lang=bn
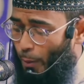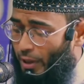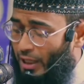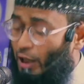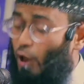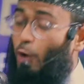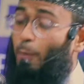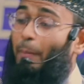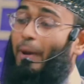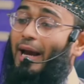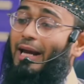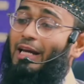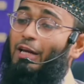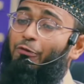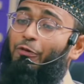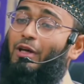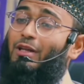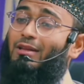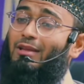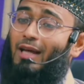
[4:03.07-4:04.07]
হবে না কারণ বাইরে
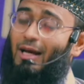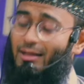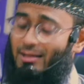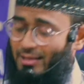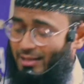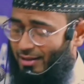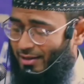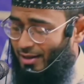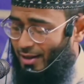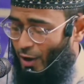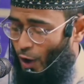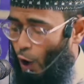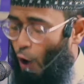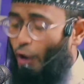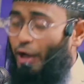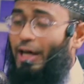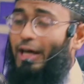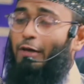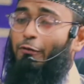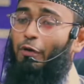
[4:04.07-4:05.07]
ফেতনা আছে
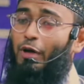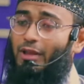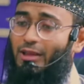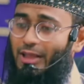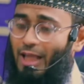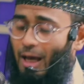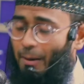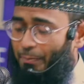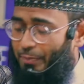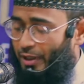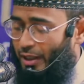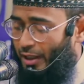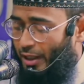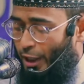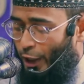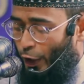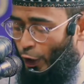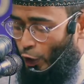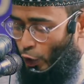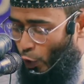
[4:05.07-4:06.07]
অনেক ফেতনা আপনি
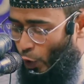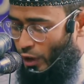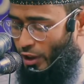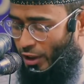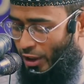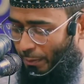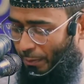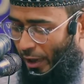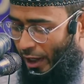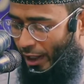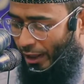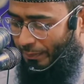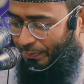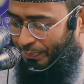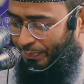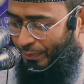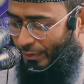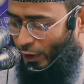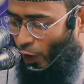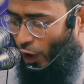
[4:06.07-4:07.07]
জুড়ে যেতে পারেন
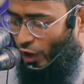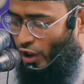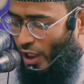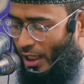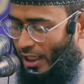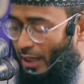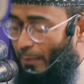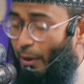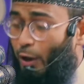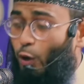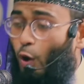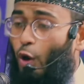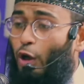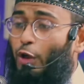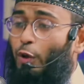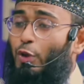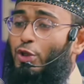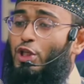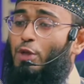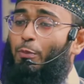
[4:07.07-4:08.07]
তাহলে চার নম্বর
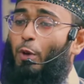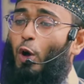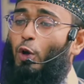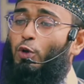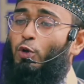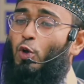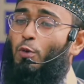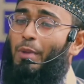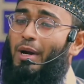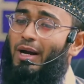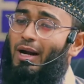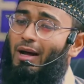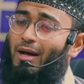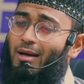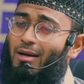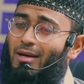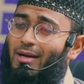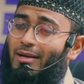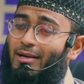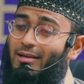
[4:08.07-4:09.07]
কলটি হচ্ছে ভদ্র মেয়েরা
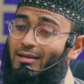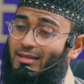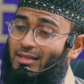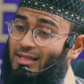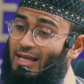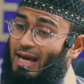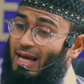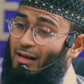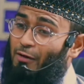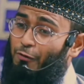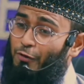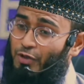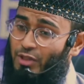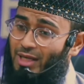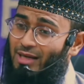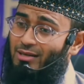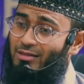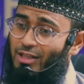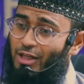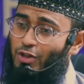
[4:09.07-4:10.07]
সেলফ
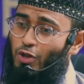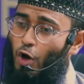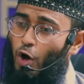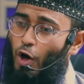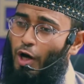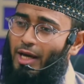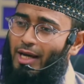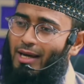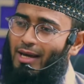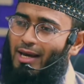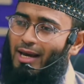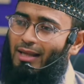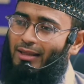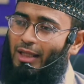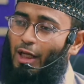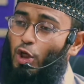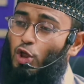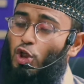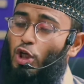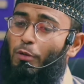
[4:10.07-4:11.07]
সেন্টার্ড হয়
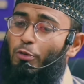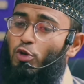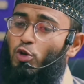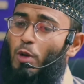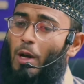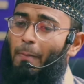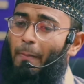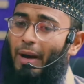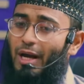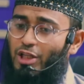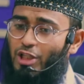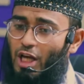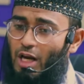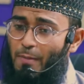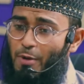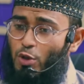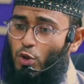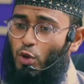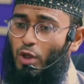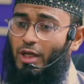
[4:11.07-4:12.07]
তারা সবসময় বাসার
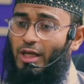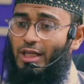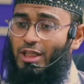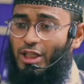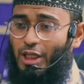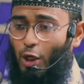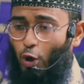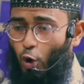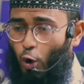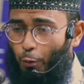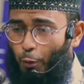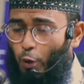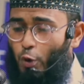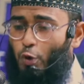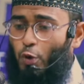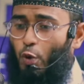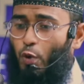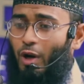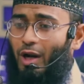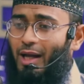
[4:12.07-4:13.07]
ভেতরে নিজেকে গোপন
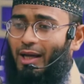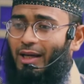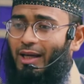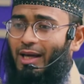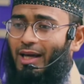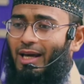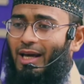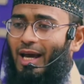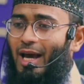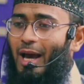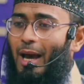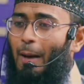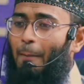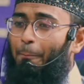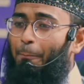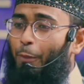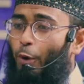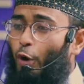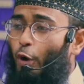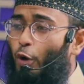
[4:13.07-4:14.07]
করে রাখে
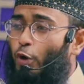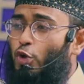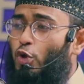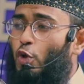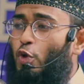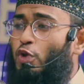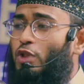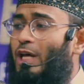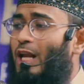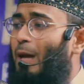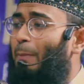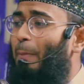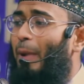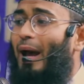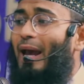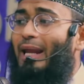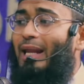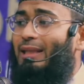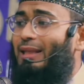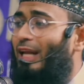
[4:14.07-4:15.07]
প্রয়োজন ছাড়া
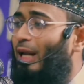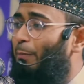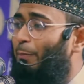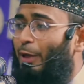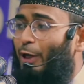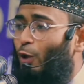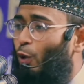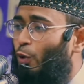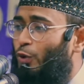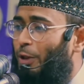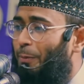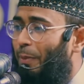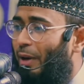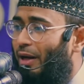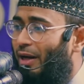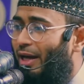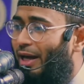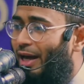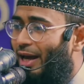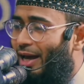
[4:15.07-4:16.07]
বাহিরে তারা বের হতে
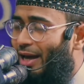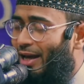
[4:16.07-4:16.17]
পারে